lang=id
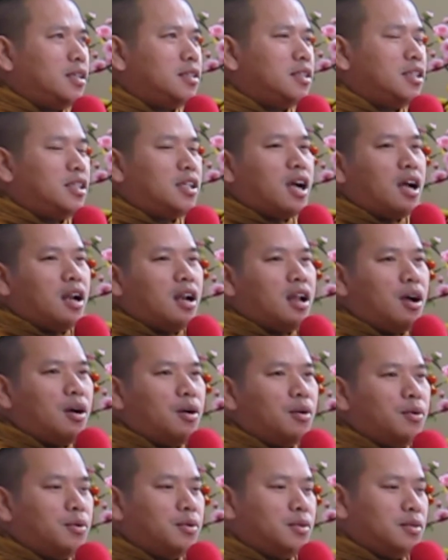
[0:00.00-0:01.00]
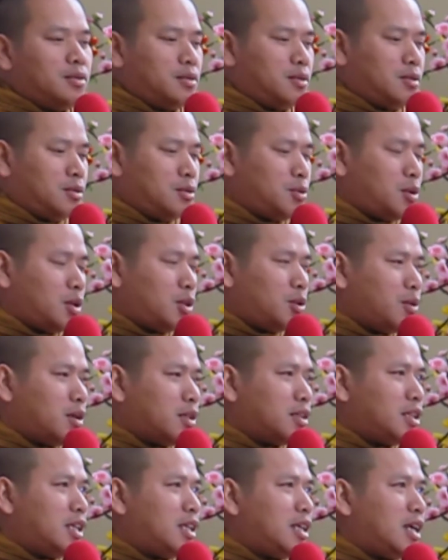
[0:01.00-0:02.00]
jikalau suatu
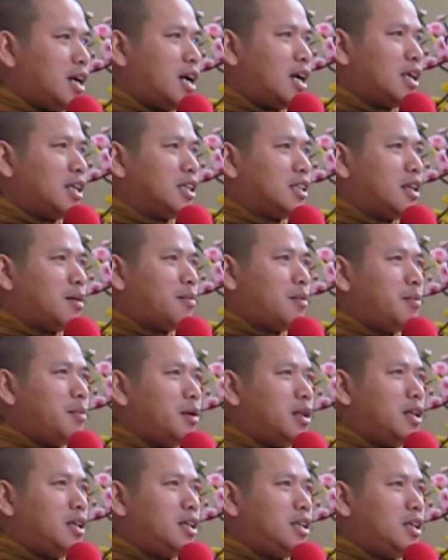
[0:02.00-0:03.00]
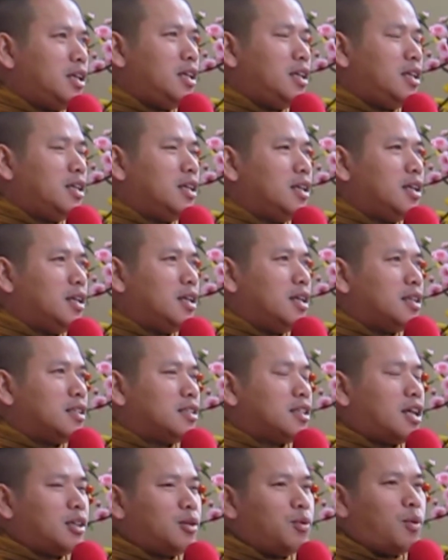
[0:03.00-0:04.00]
ketika kita memiliki
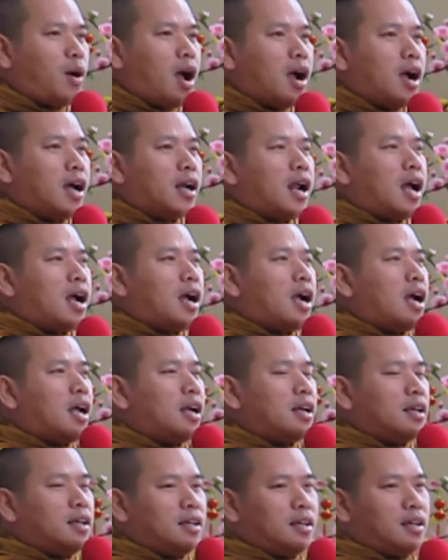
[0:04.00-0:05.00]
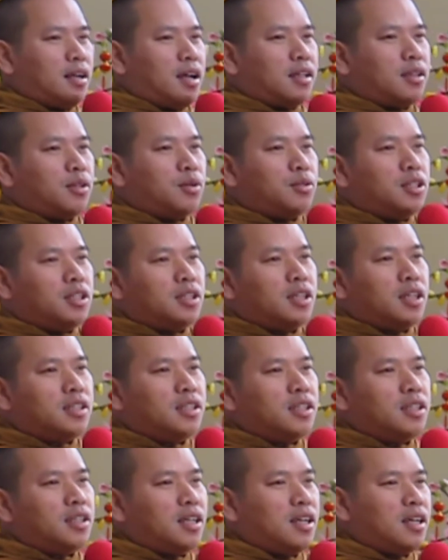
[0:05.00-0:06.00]
satu angan-angan atau
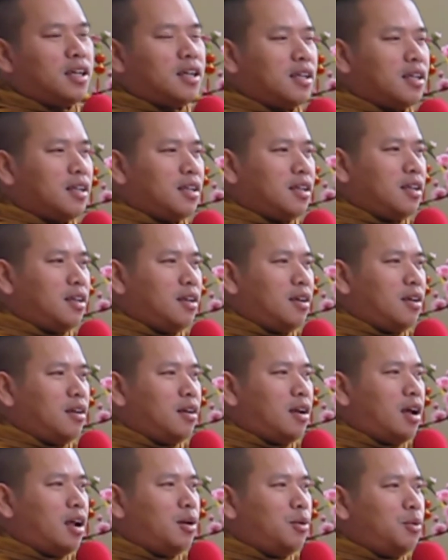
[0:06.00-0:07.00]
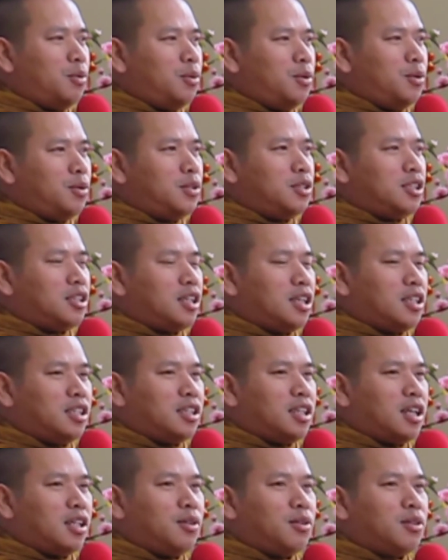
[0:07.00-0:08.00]
cita-cita lalu
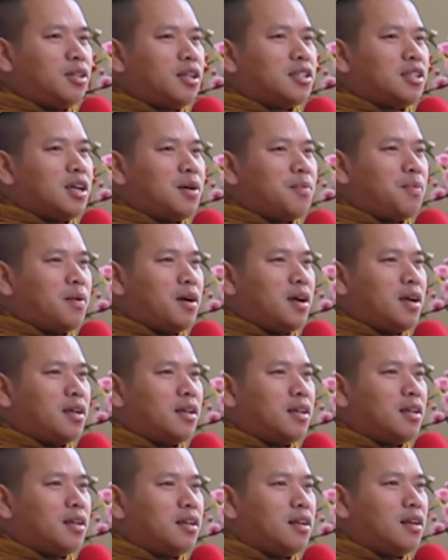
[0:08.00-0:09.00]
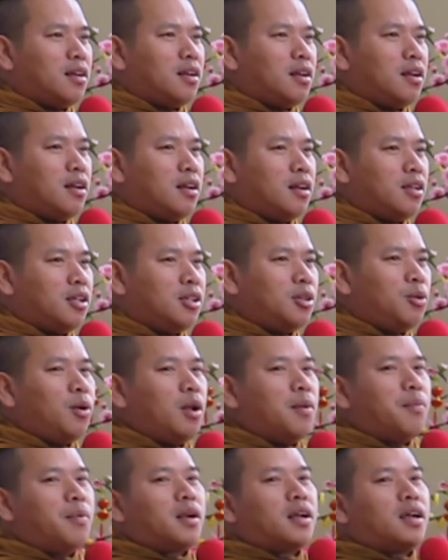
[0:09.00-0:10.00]
cita-cita itu tercapai
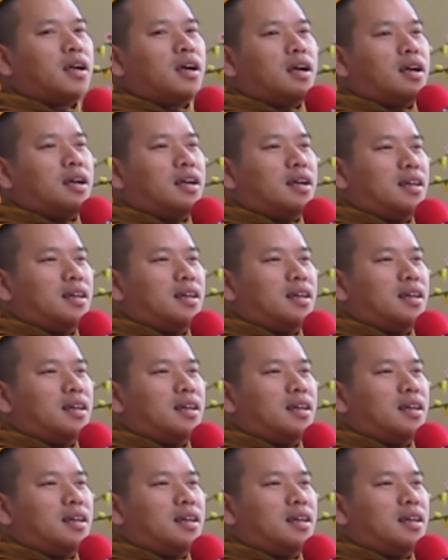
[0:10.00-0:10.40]
itulah berkah